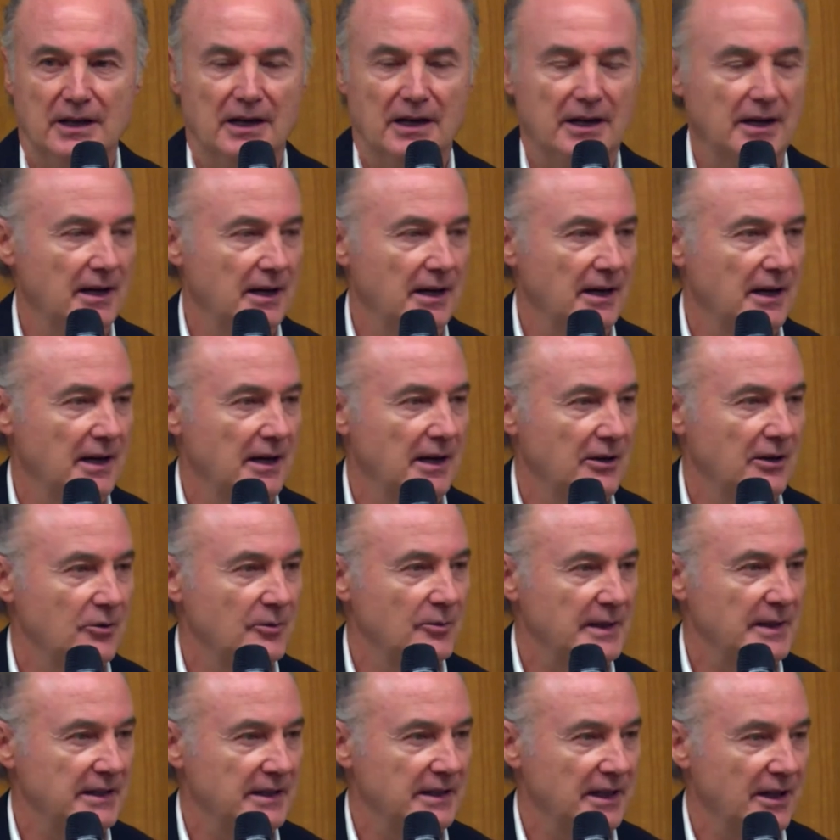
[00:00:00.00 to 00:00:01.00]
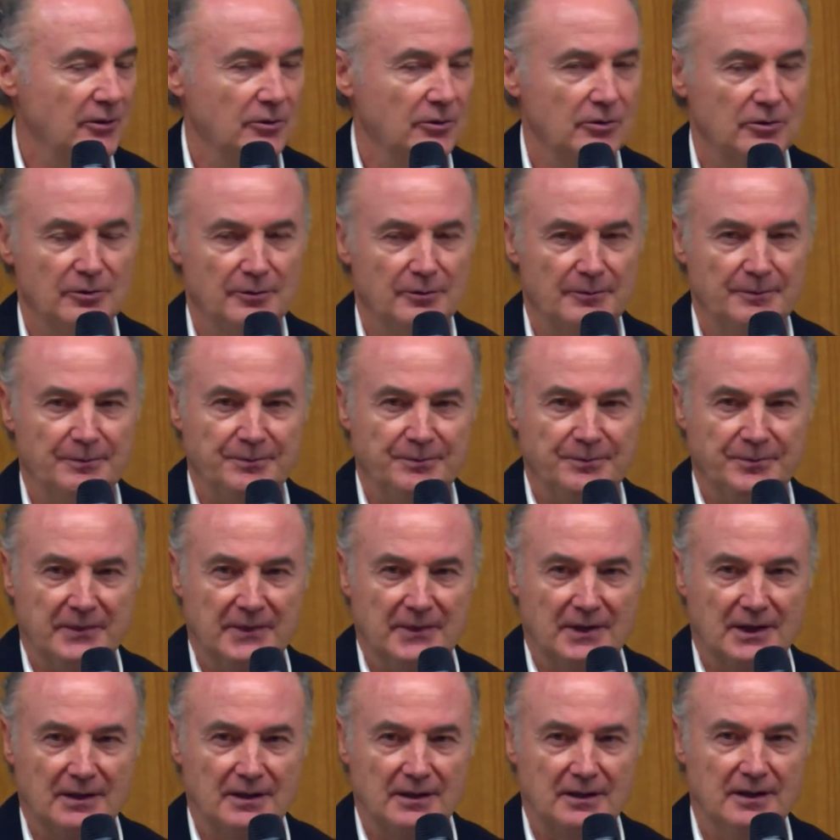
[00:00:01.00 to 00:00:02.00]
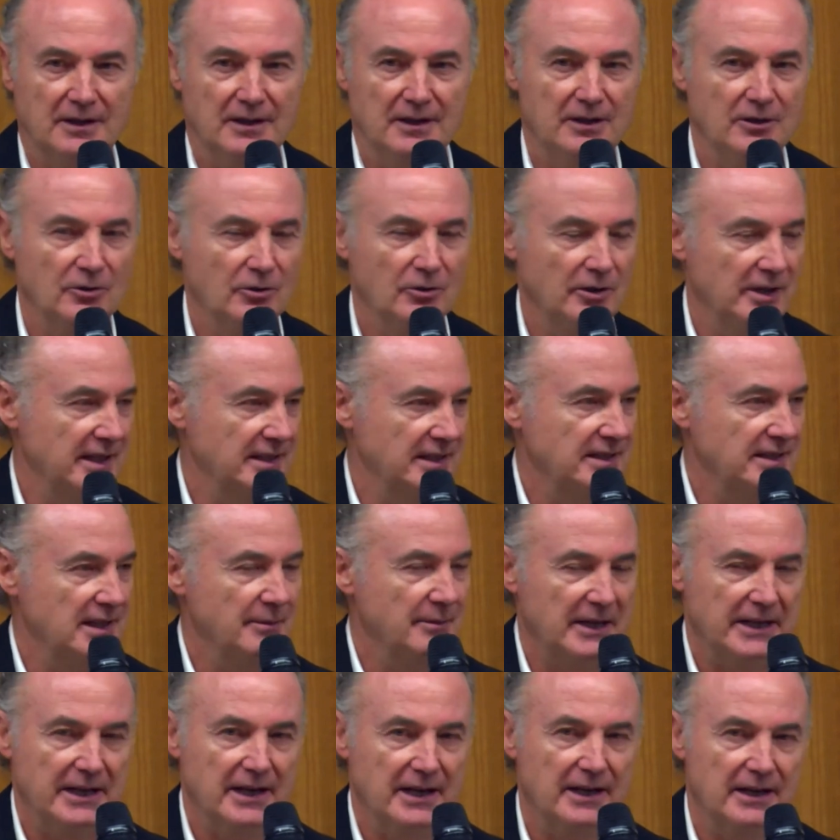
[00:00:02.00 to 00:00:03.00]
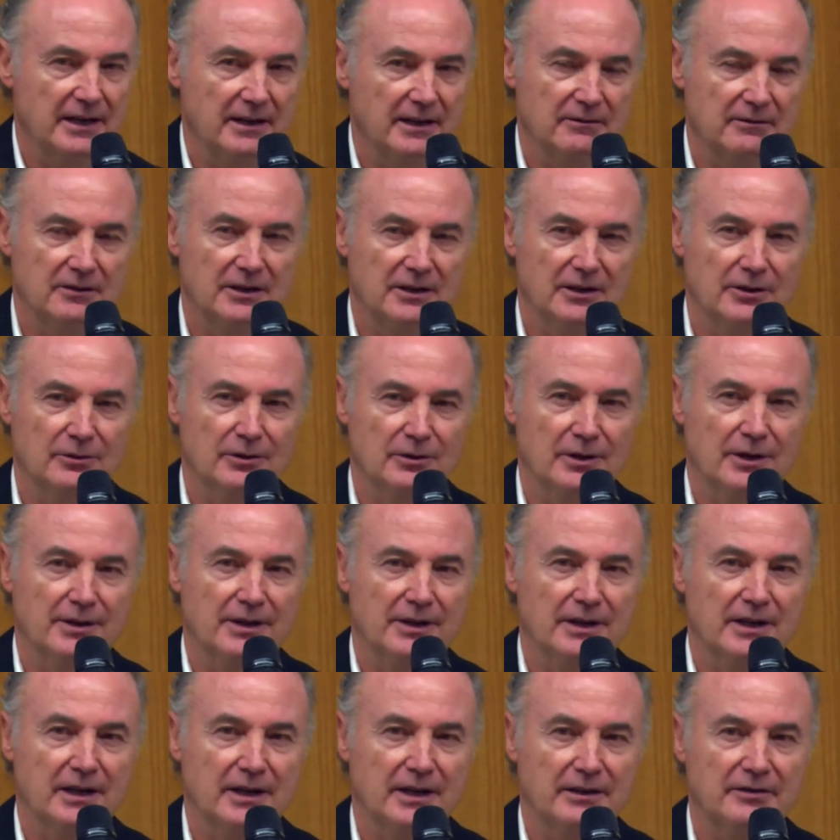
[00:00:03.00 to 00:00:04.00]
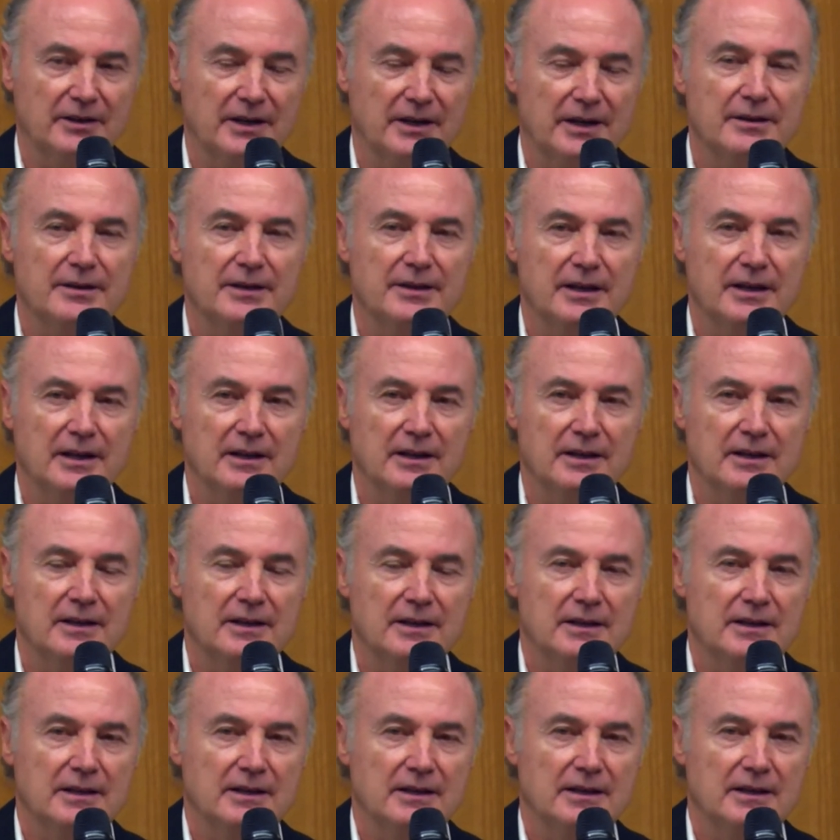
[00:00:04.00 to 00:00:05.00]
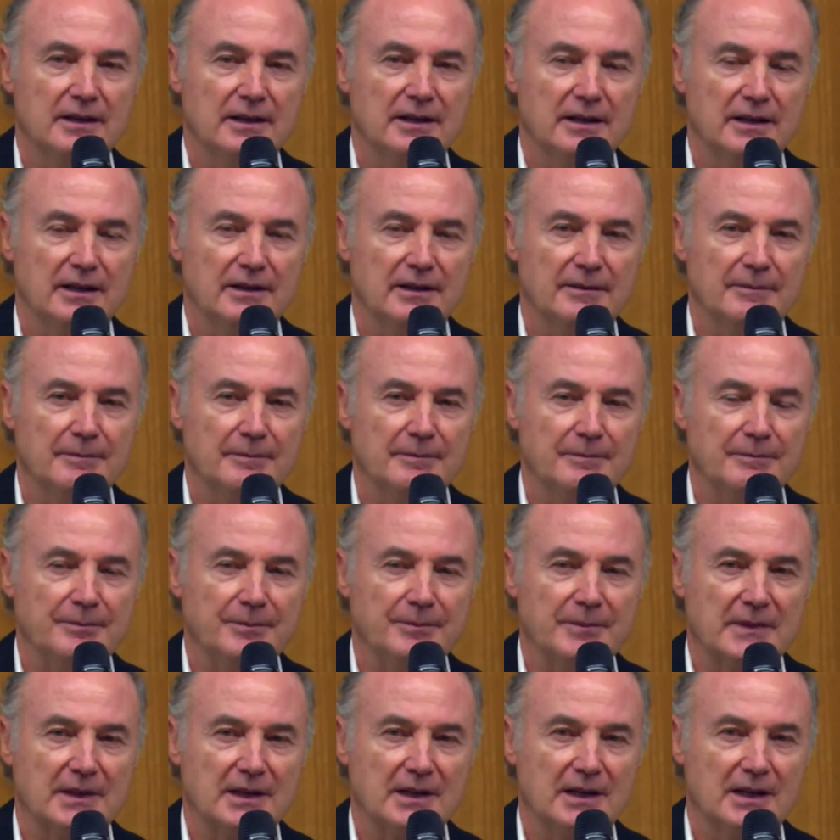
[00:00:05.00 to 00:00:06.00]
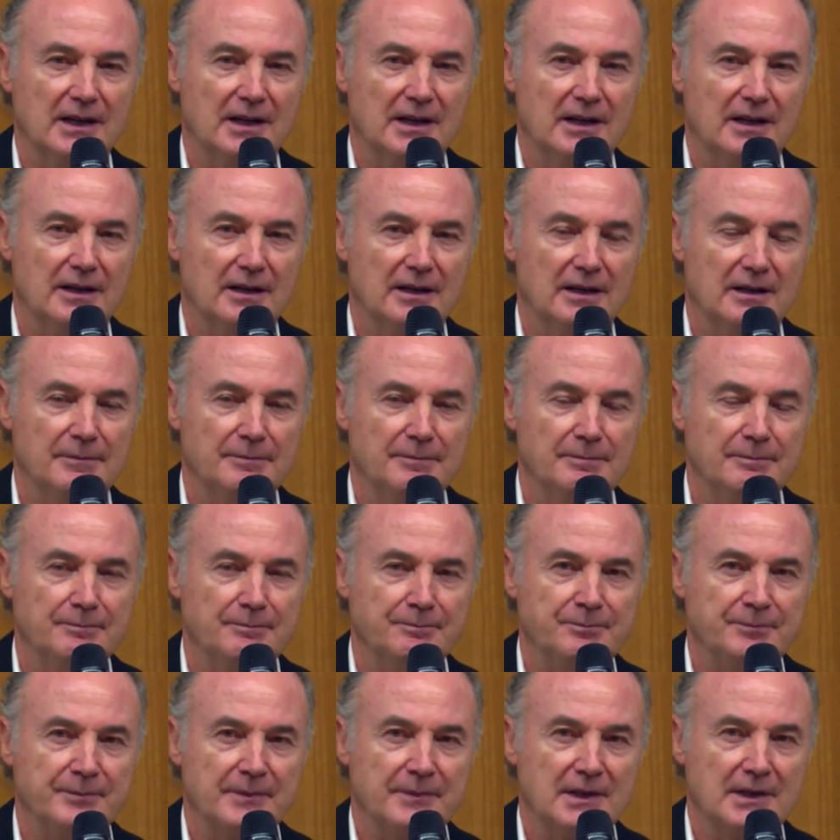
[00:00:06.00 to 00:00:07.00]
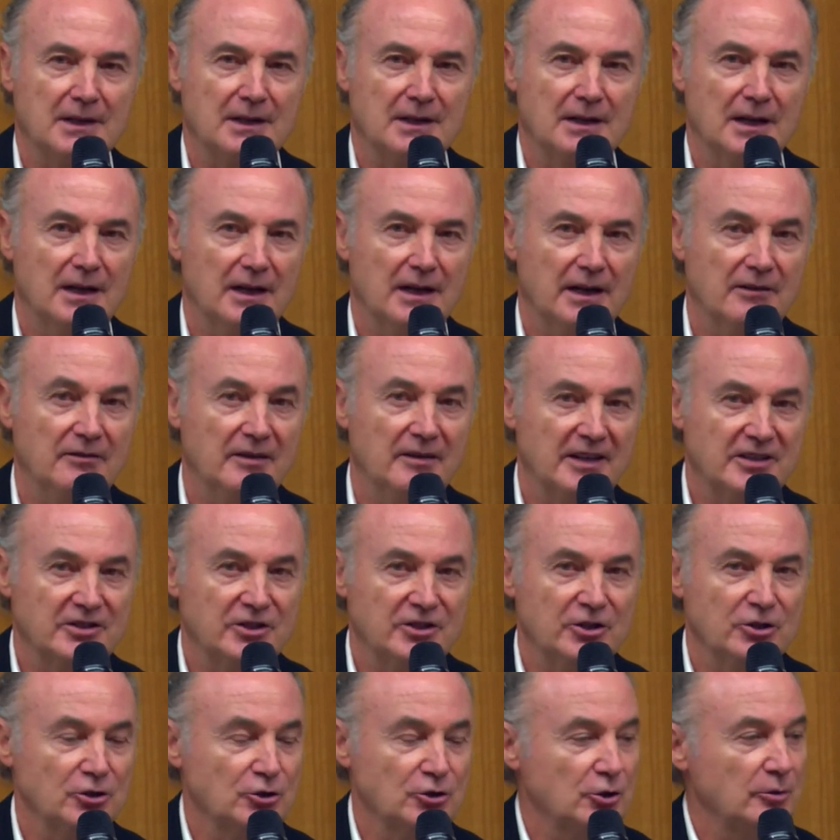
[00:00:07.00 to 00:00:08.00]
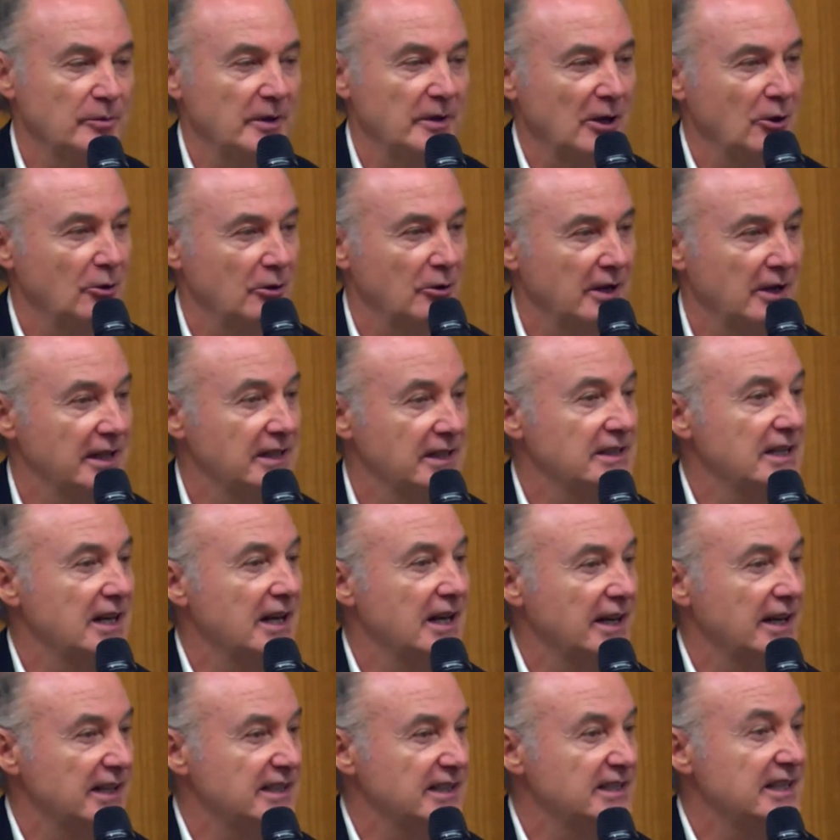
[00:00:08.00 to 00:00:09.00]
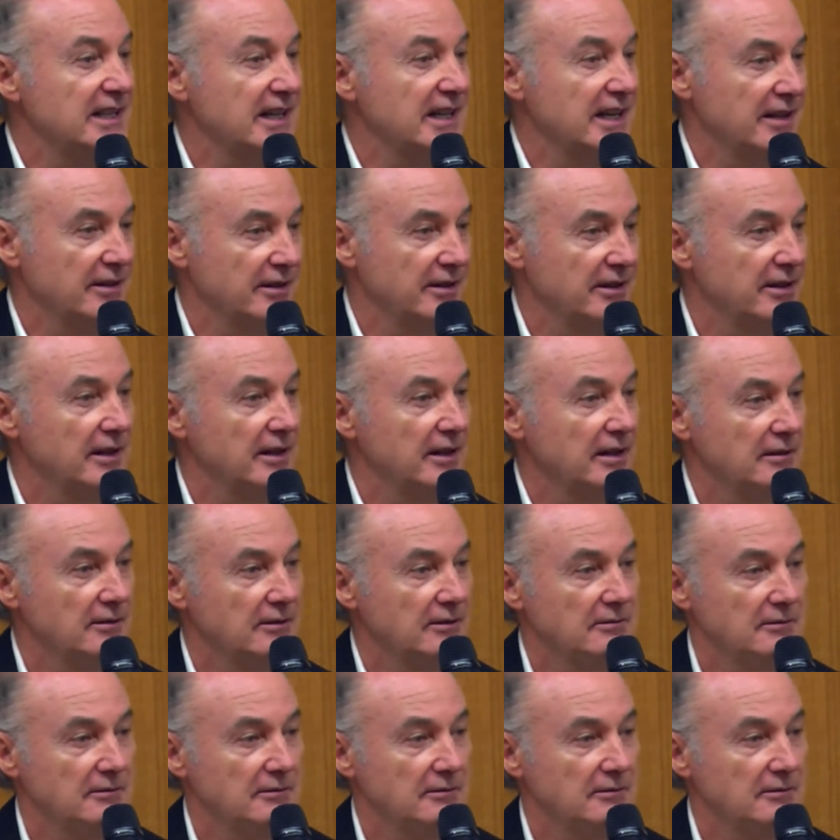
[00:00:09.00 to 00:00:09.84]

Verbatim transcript: la, ha comentado eh, Nora esta mañana, cuando hacía referencia a la reflexión sobre lo que es la resiliencia